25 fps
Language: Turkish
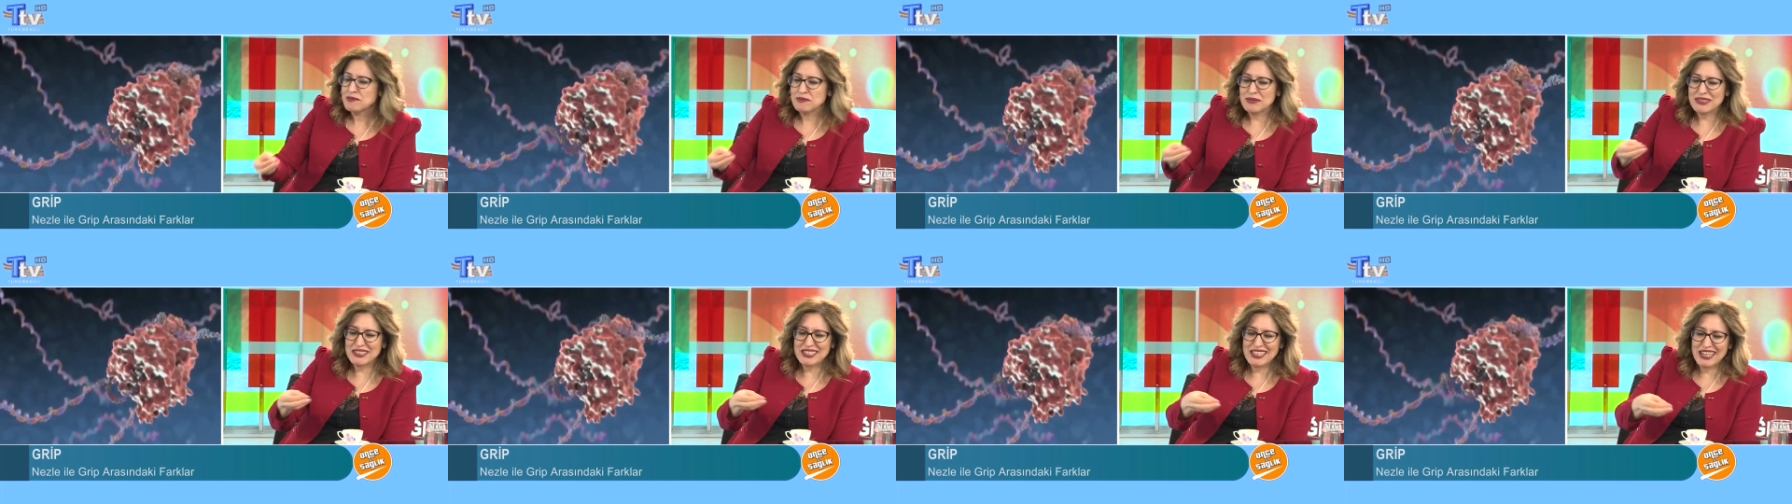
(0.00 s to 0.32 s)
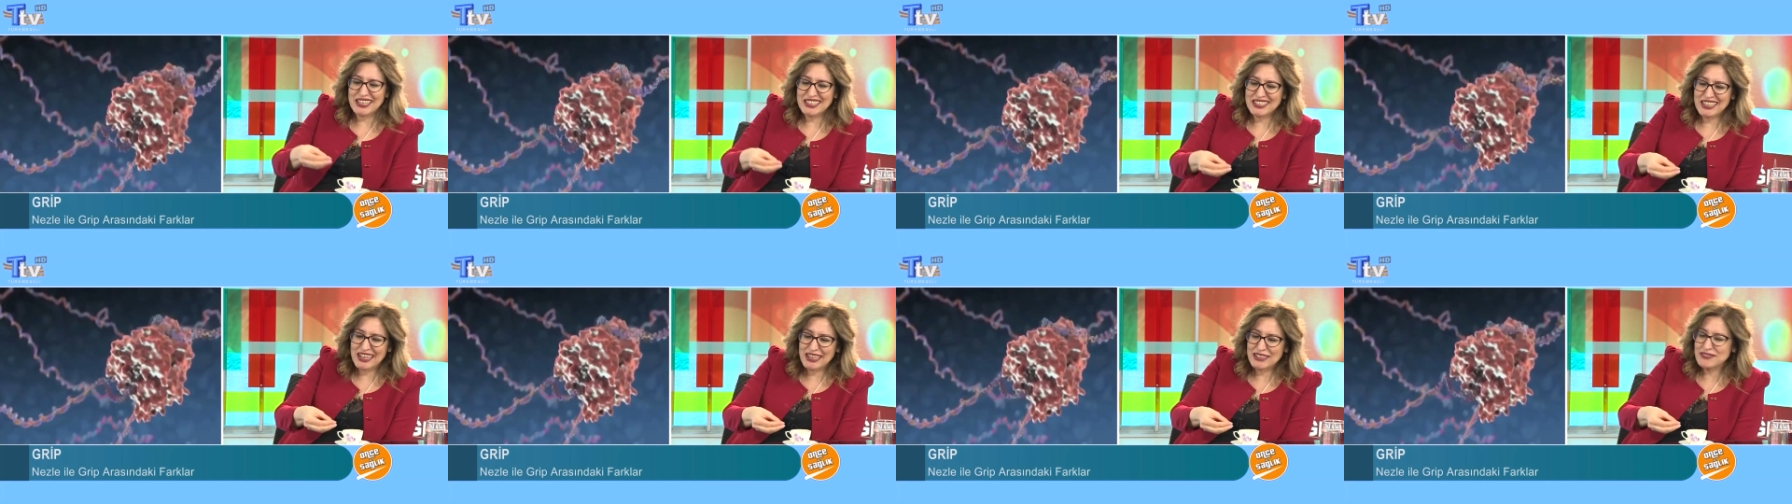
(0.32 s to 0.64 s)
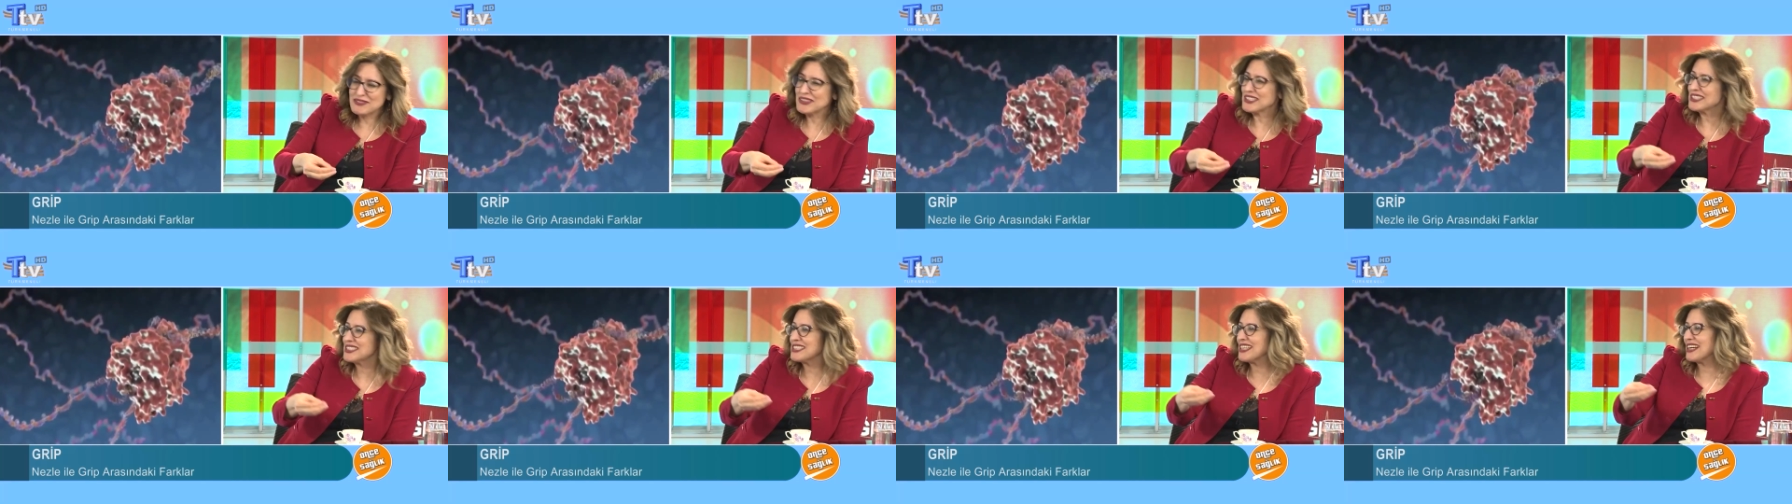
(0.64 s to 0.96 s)
Bir çay
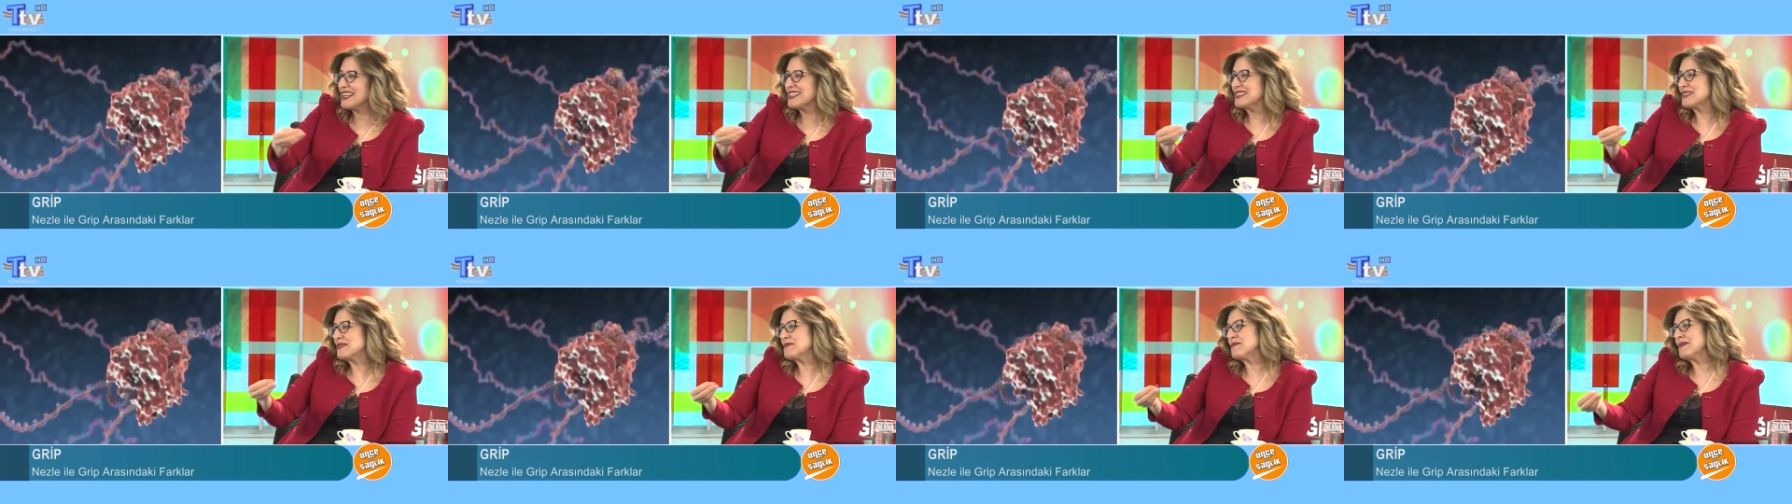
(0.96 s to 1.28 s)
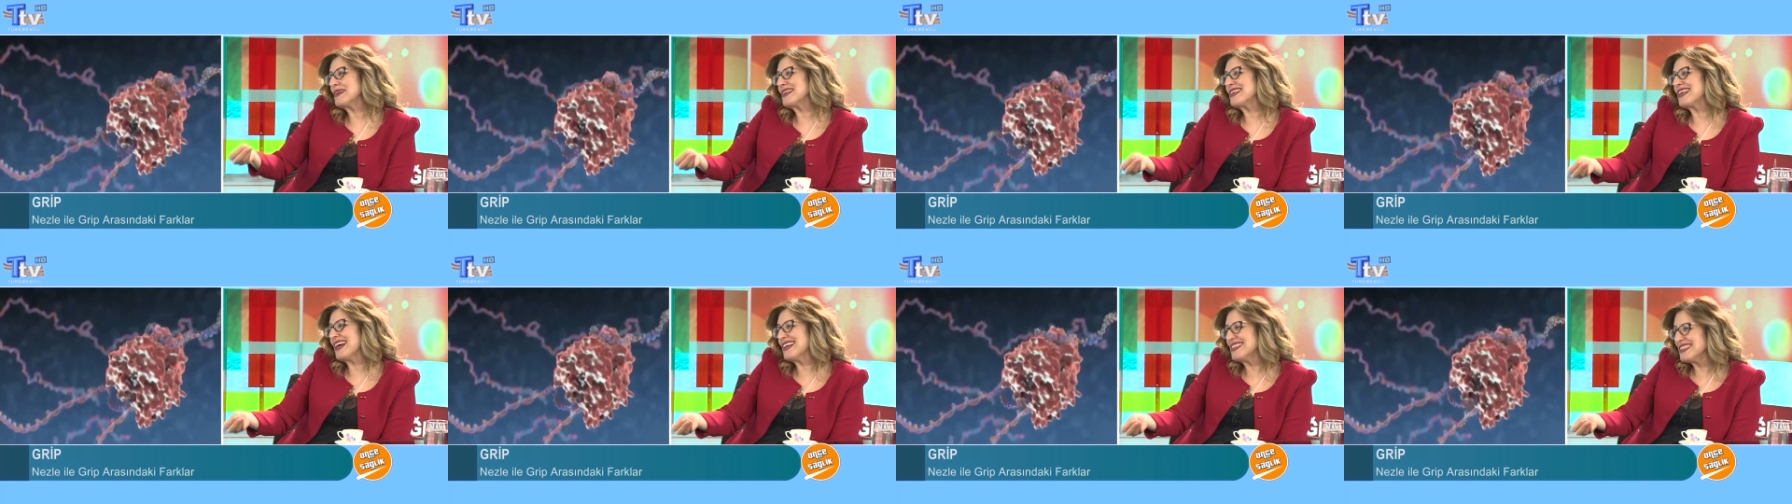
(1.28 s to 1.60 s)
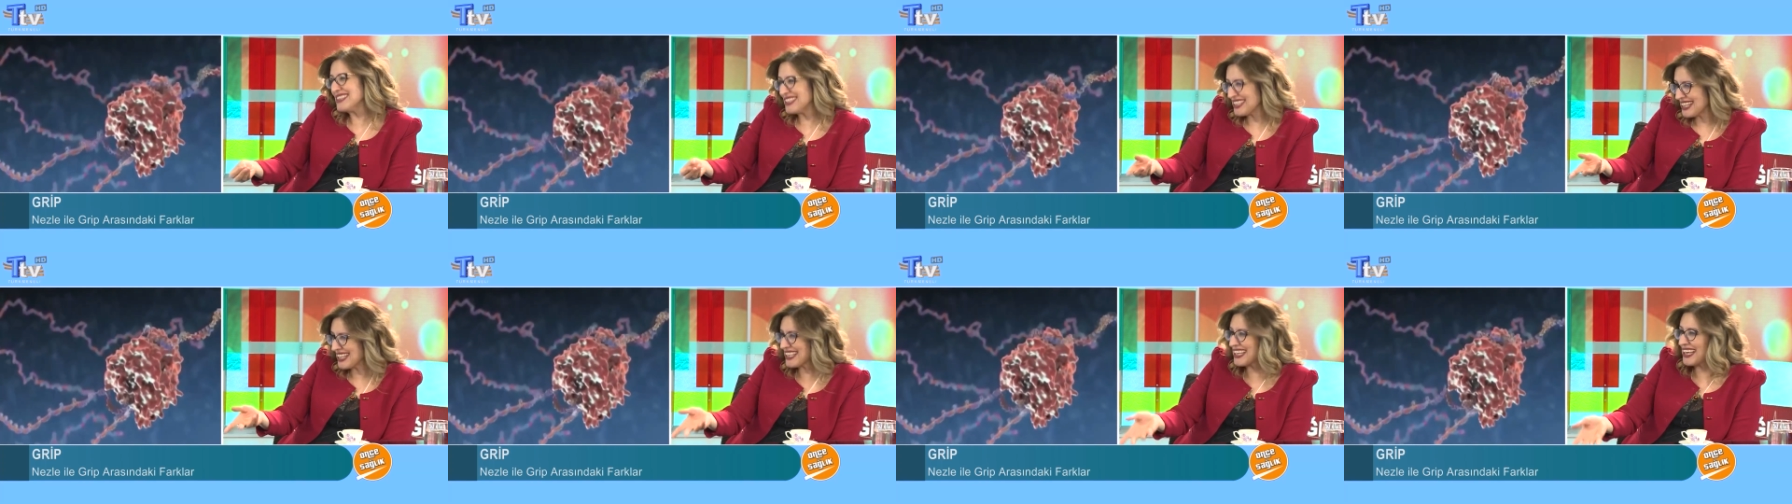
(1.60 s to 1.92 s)
kahve içersin, bir
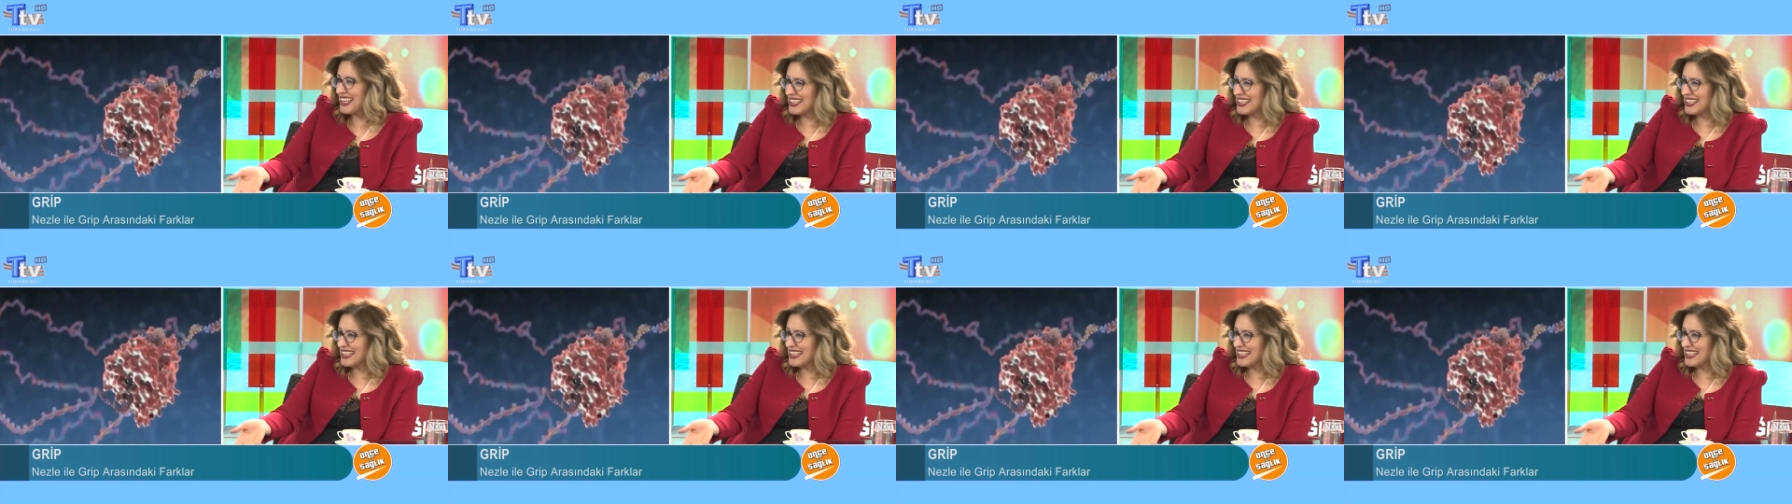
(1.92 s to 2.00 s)
kendine